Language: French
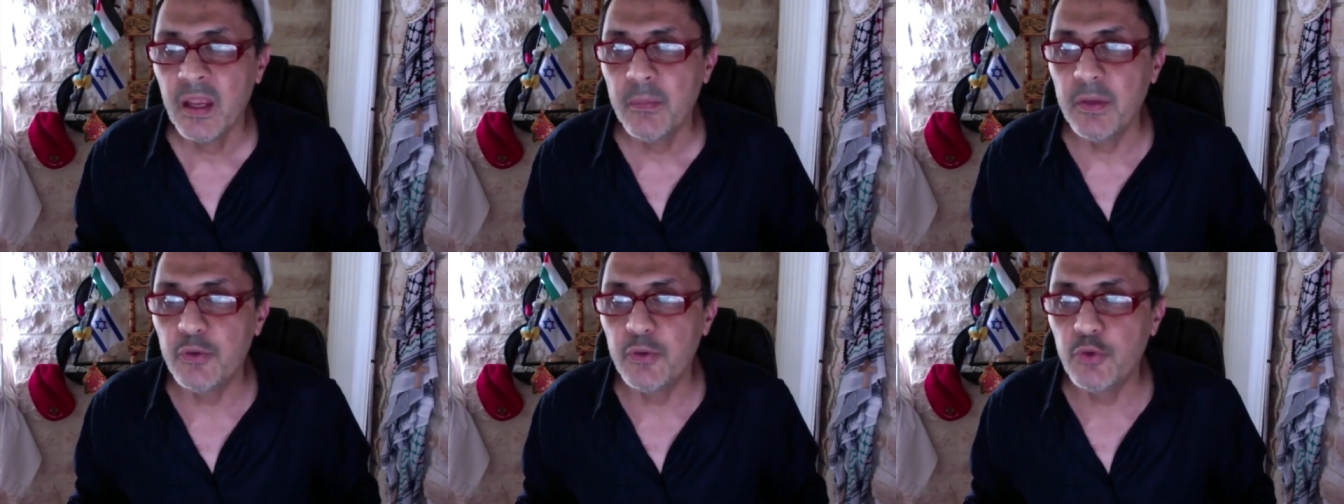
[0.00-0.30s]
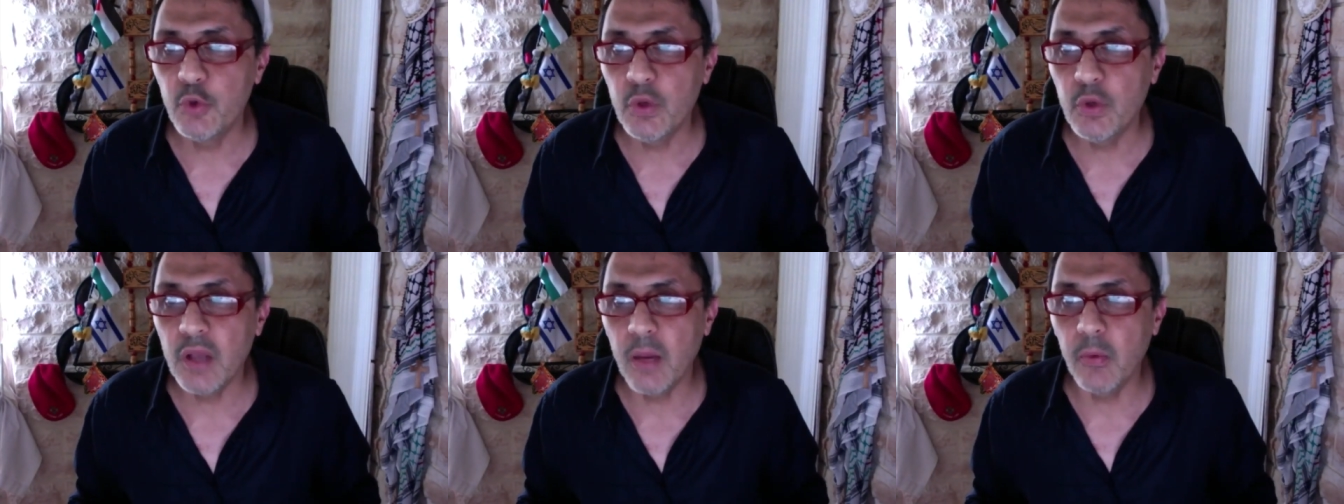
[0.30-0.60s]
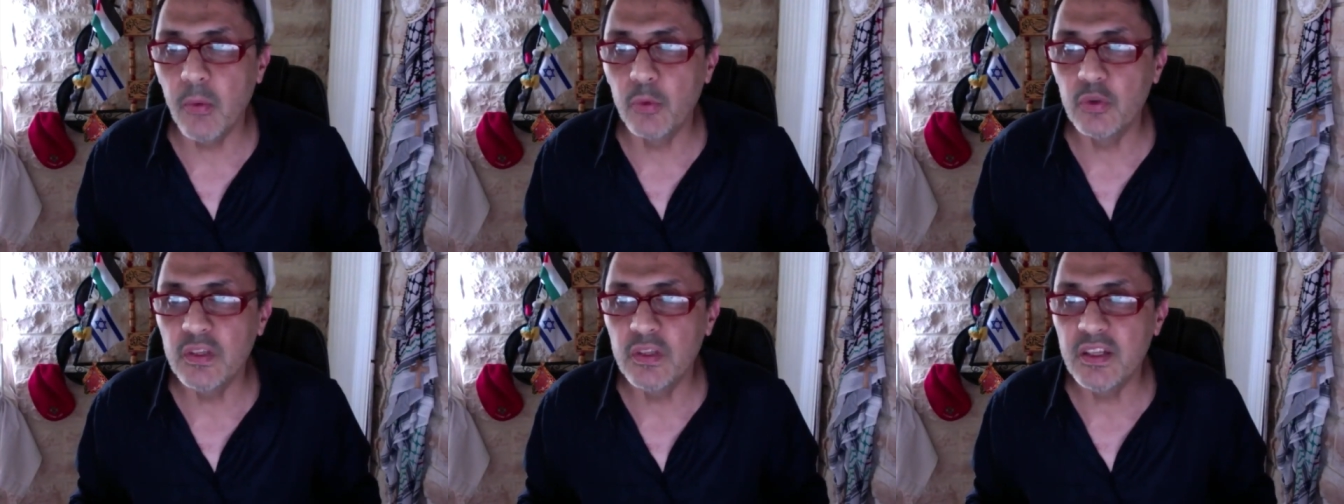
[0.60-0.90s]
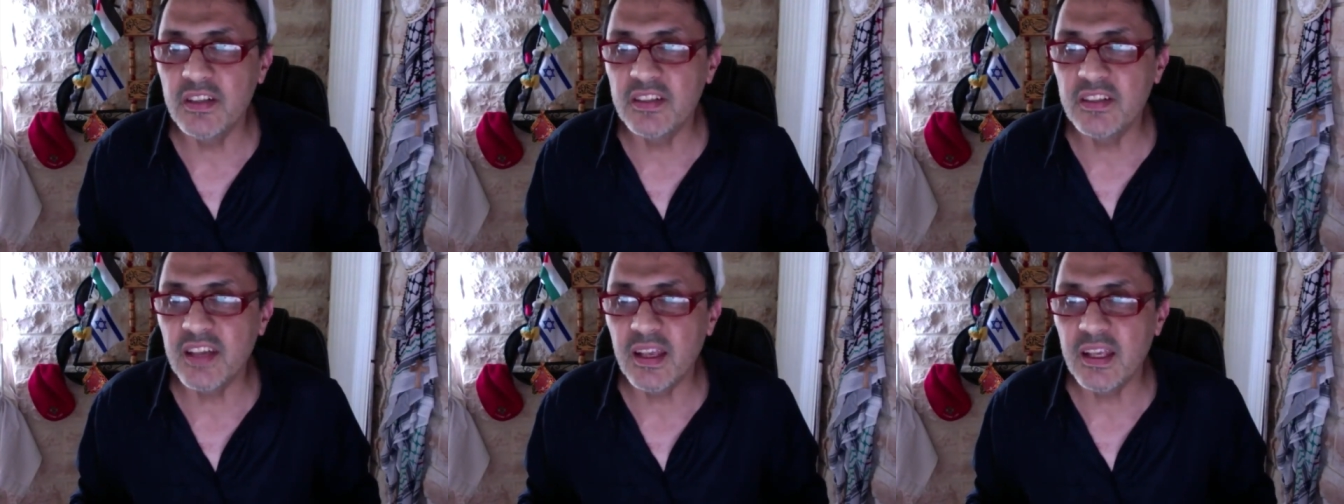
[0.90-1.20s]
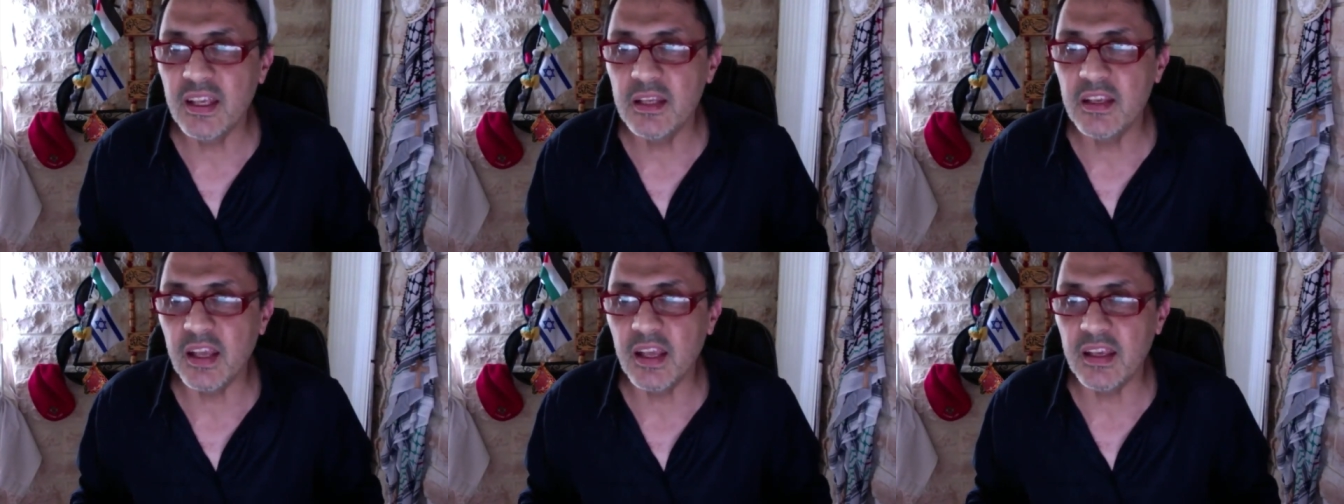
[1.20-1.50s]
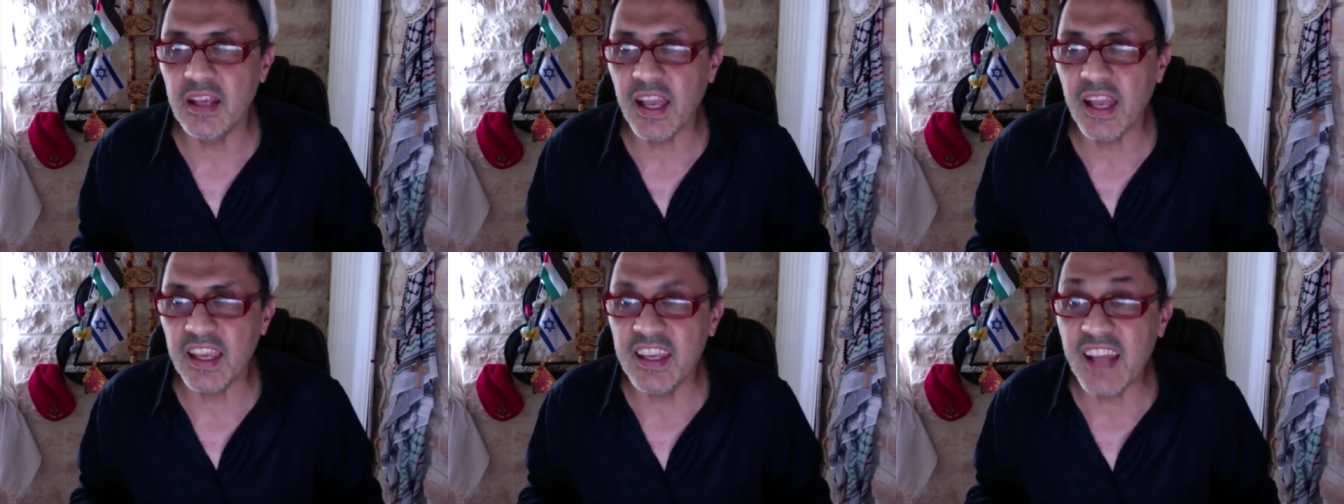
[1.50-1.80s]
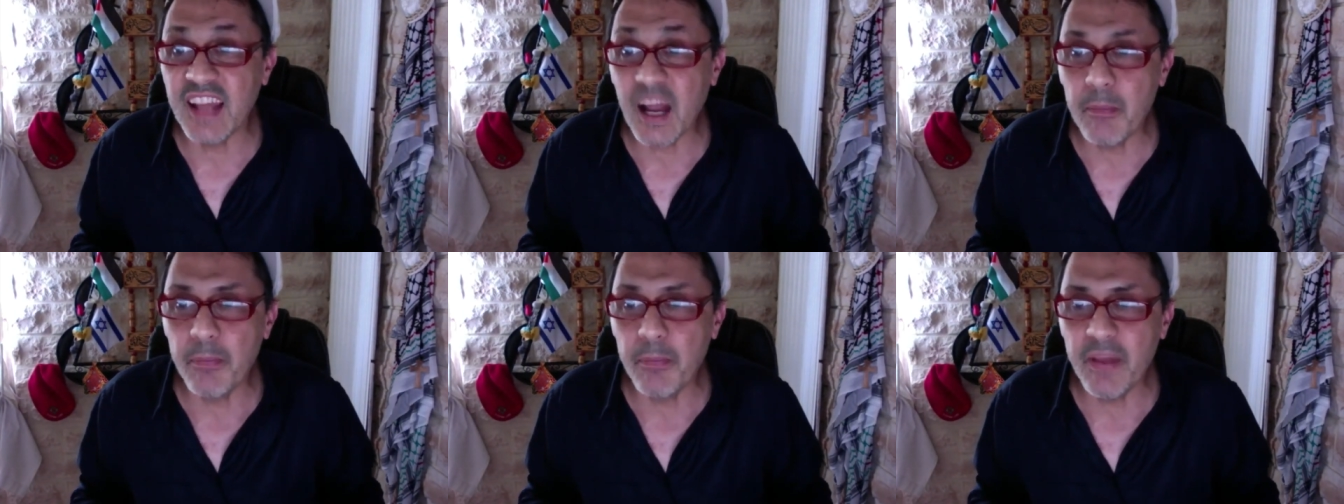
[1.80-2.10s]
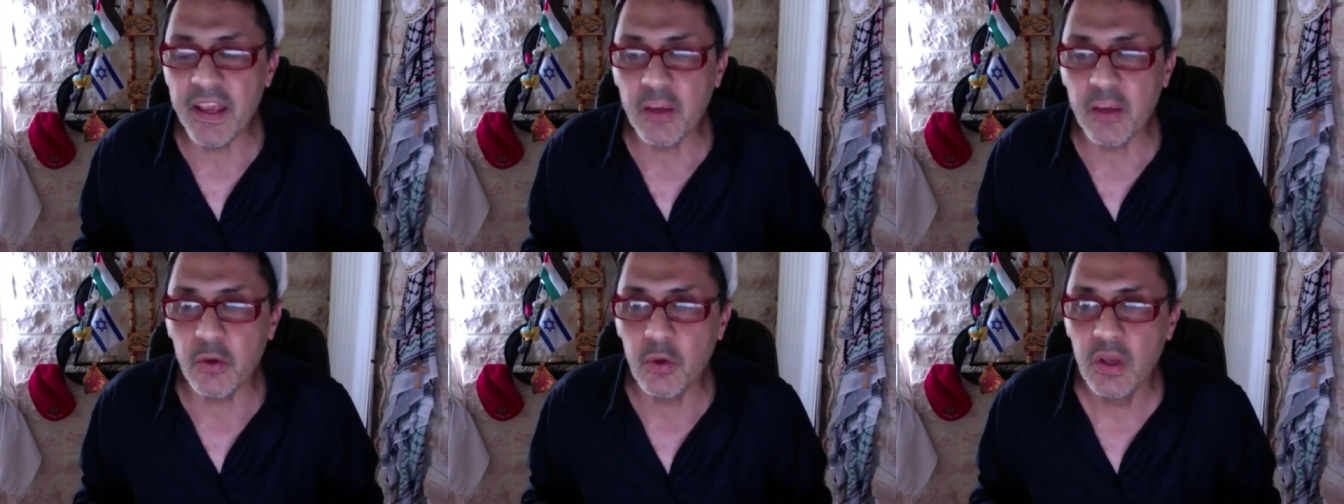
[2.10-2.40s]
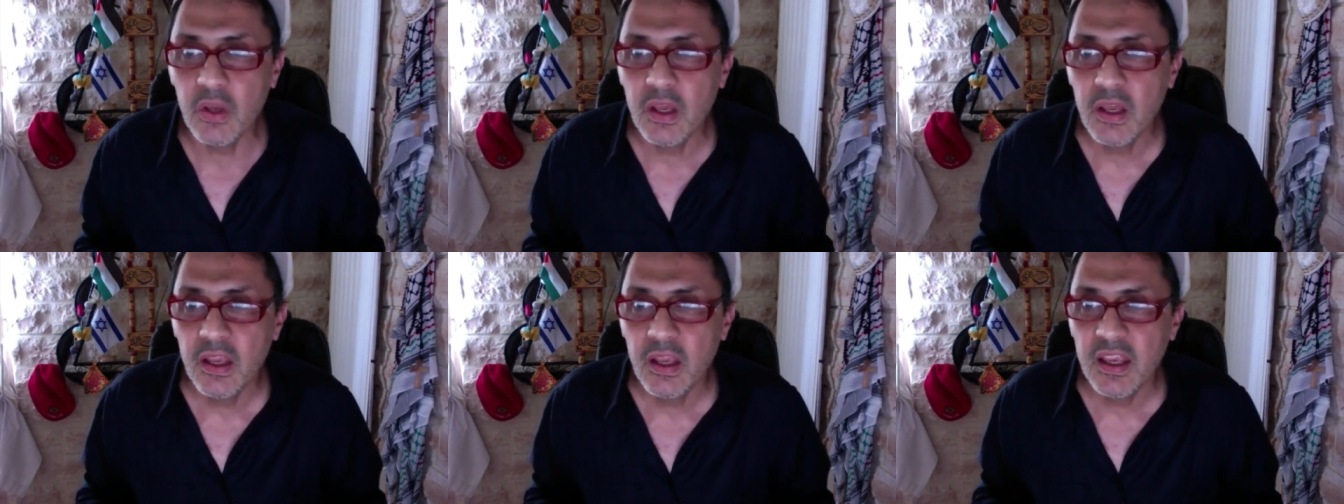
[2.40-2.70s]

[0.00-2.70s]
mais Dieu, à un moment donné, il disait, il, rappelait que,